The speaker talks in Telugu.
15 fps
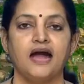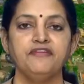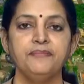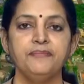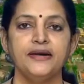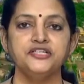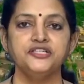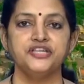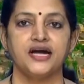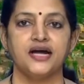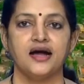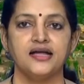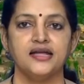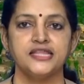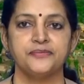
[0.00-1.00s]
అవిభాజ్య
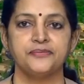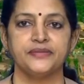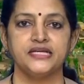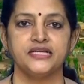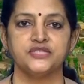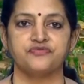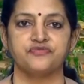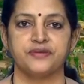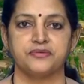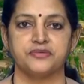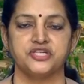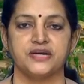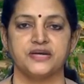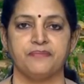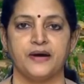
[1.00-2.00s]
ఆంధ్రప్రదేశ్
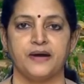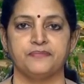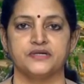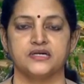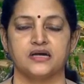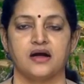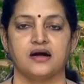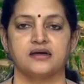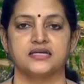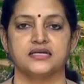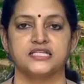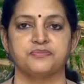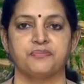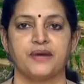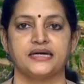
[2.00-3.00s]
విభజన పాపం
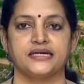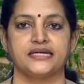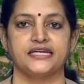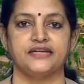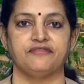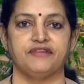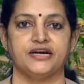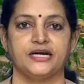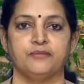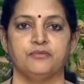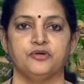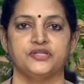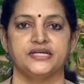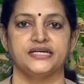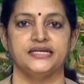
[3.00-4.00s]
కాంగ్రెస్ పార్టీని
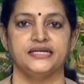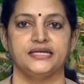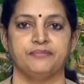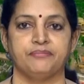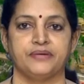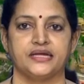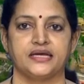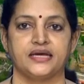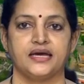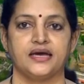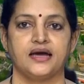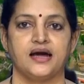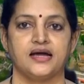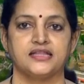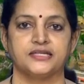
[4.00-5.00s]
వీడబోదని ఇప్పటికే
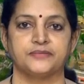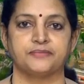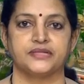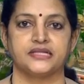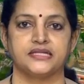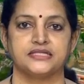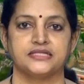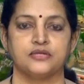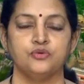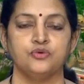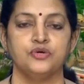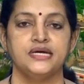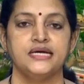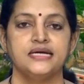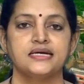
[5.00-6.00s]
ఆంధ్రప్రదేశ్లో
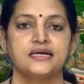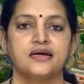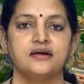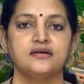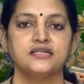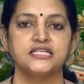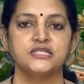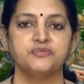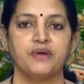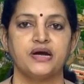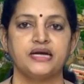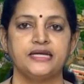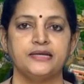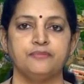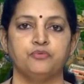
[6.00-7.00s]
కాంగ్రెస్
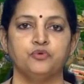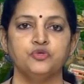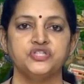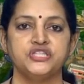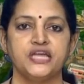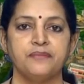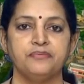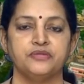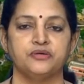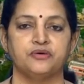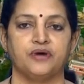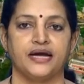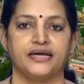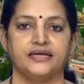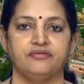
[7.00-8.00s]
పార్టీ
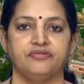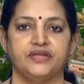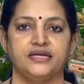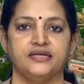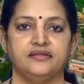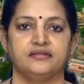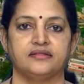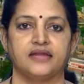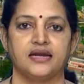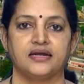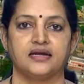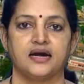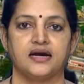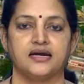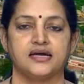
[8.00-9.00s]
భూస్థాపితం అయిందని
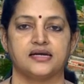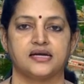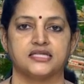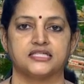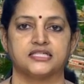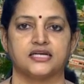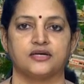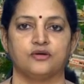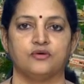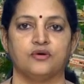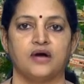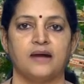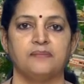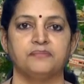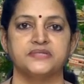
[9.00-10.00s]
తెలంగాణ రాష్ట్రంలో
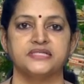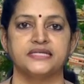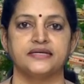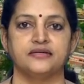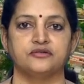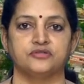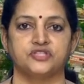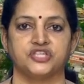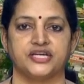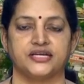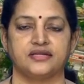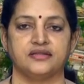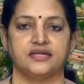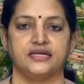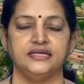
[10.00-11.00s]
అంపసయ్యకు
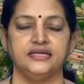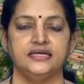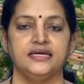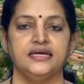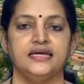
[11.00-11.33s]
చేరిందని